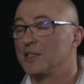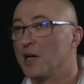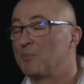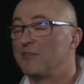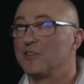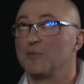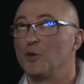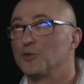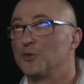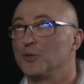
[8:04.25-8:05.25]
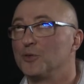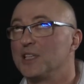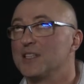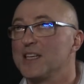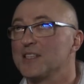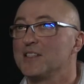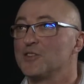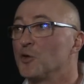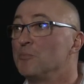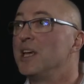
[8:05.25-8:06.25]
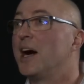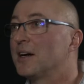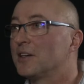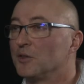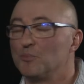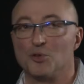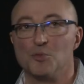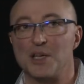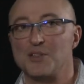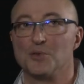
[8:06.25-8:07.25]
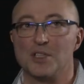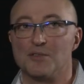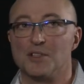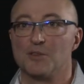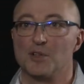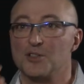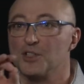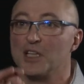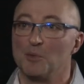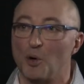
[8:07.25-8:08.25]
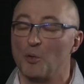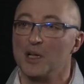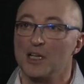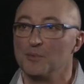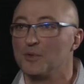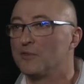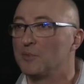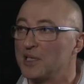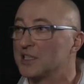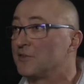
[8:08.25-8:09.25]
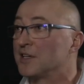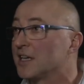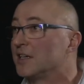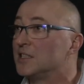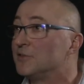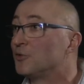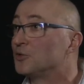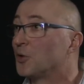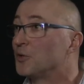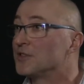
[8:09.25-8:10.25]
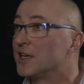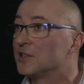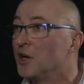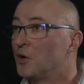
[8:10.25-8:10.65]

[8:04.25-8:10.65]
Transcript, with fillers: il n'y a pas vraiment d'exercice miracle pour une personne qui va dire voilà j'ai tel problème, on ne va pas être avec un livre de recettes,